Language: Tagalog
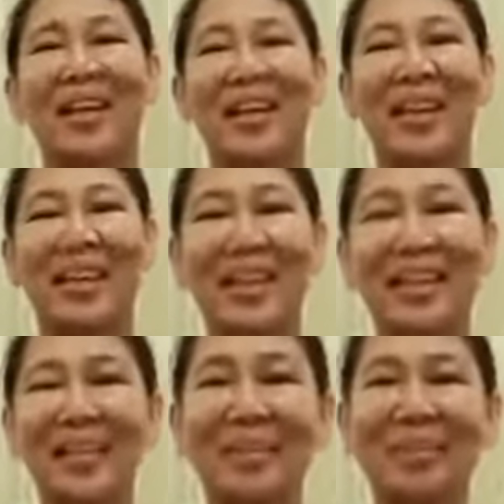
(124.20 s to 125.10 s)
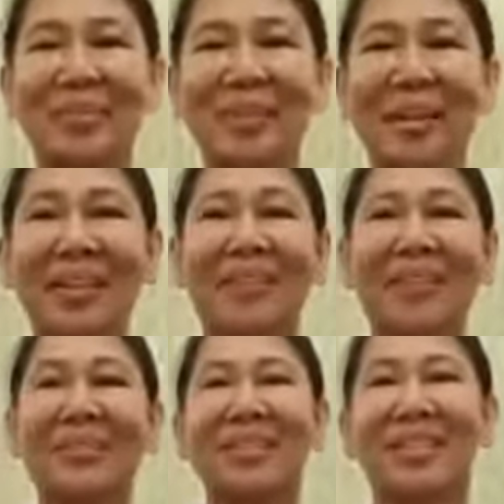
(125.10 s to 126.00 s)
Kaya lang yung partner
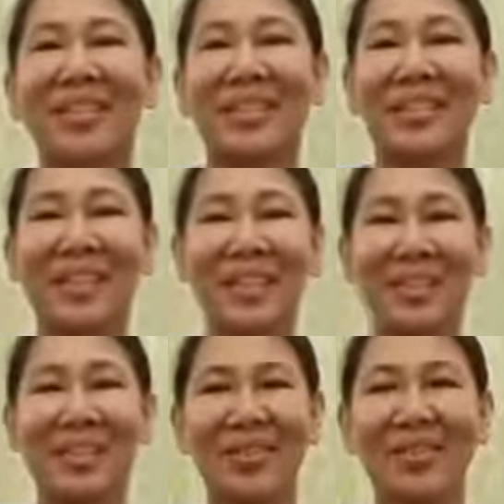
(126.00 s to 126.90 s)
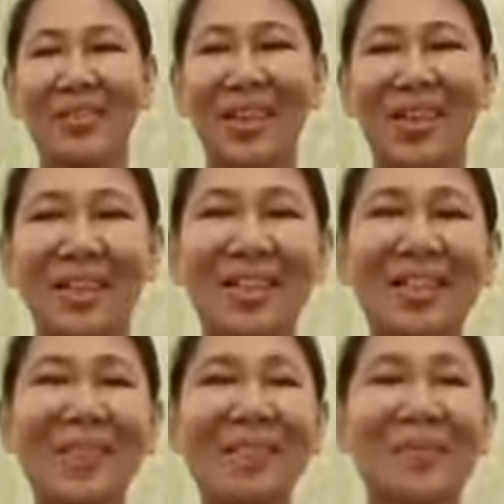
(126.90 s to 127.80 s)
ko na si Toto
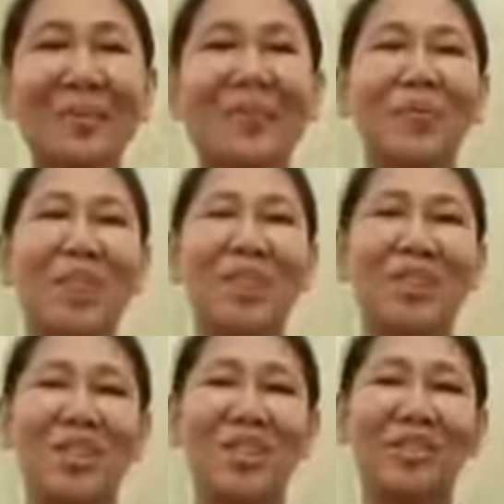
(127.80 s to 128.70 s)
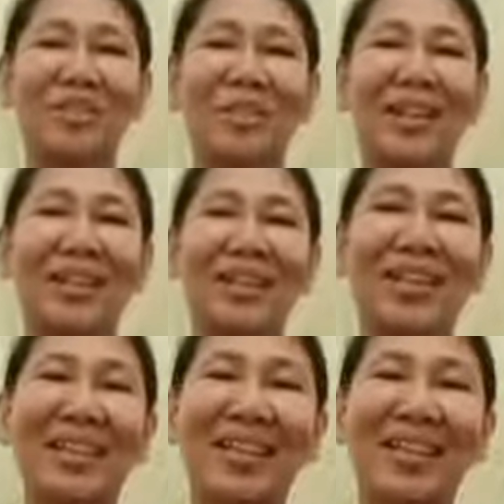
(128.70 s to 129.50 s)
Kiss, siya yung nag